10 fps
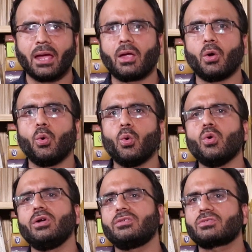कि
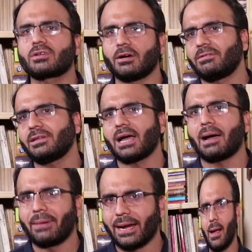हु डिस्कवर द
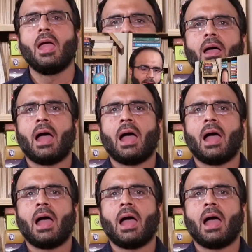अमेरिका